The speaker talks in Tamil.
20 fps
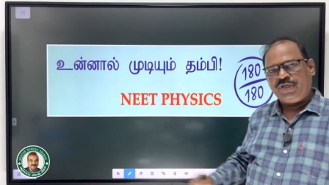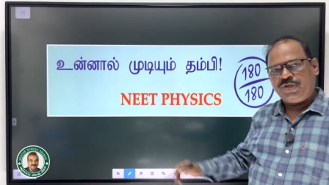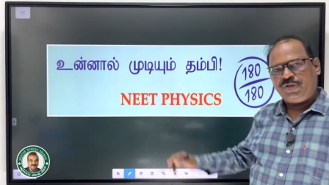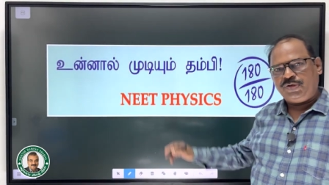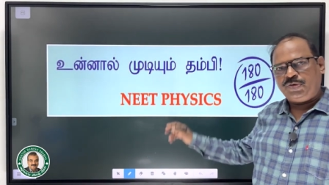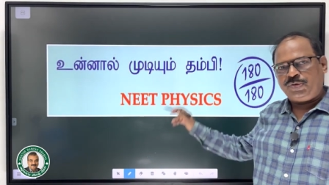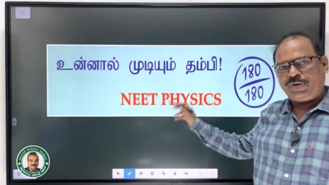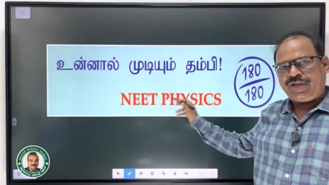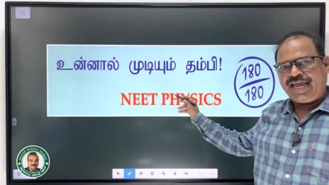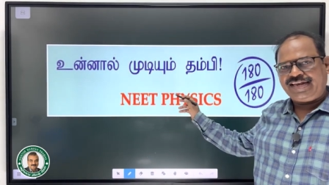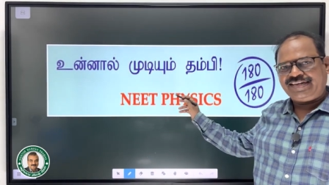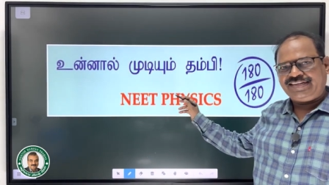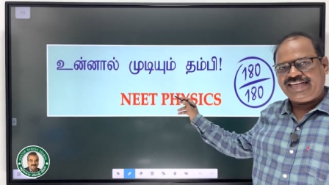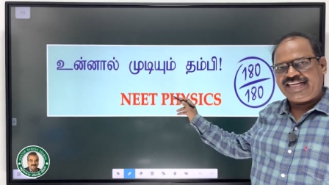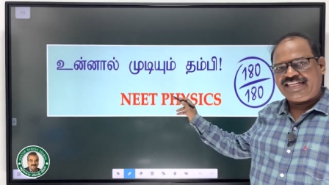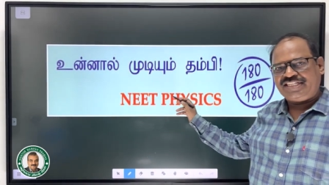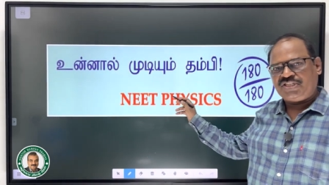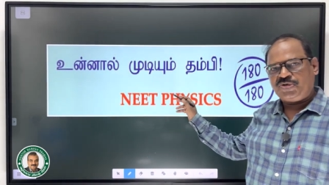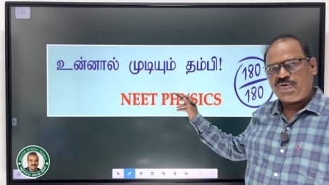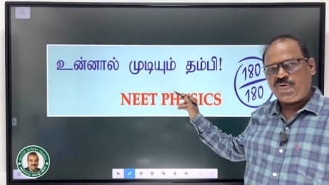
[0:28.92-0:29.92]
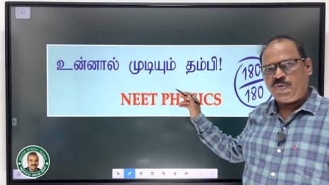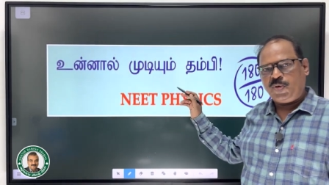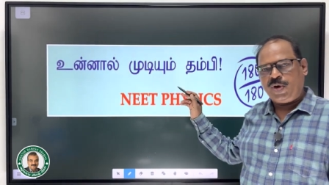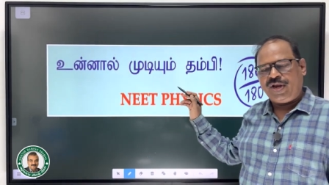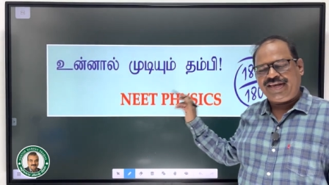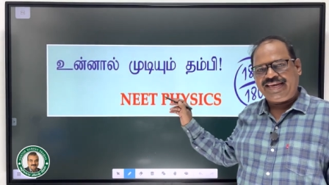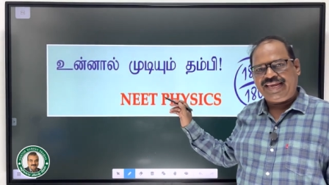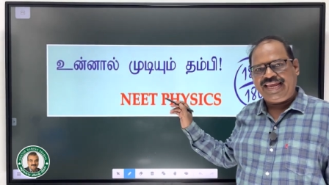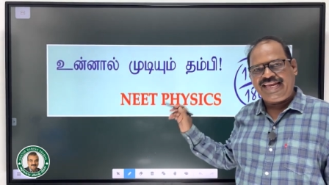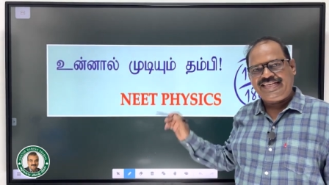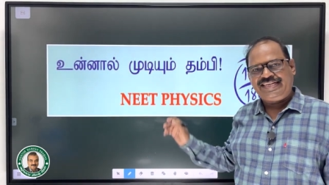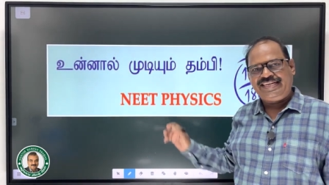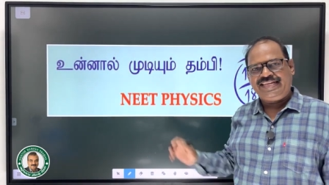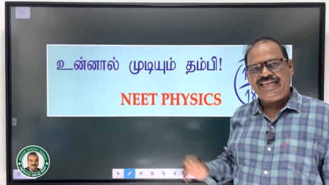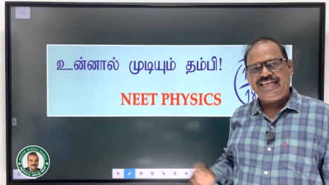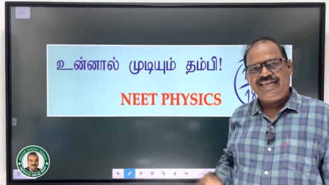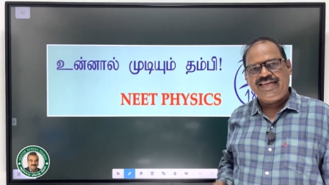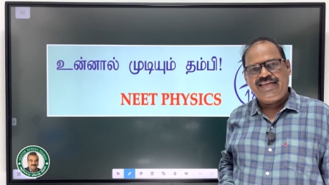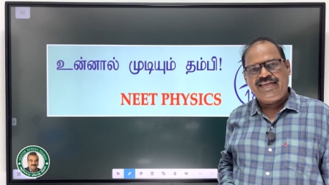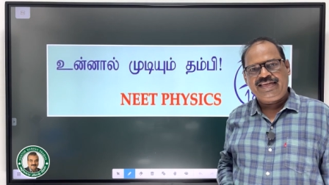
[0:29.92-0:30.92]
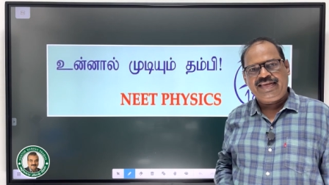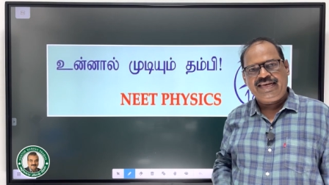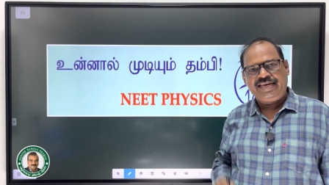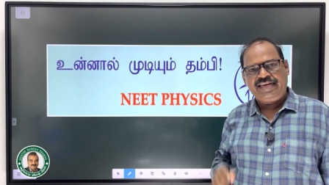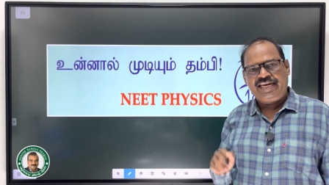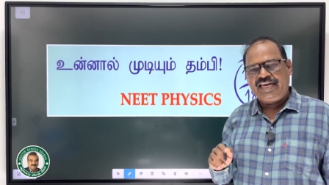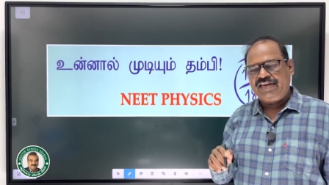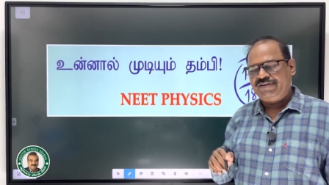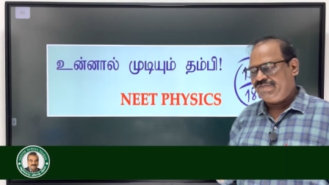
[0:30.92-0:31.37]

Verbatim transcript: யூ கேன் கெட் ஒன் எயிட்டி இன் நீட்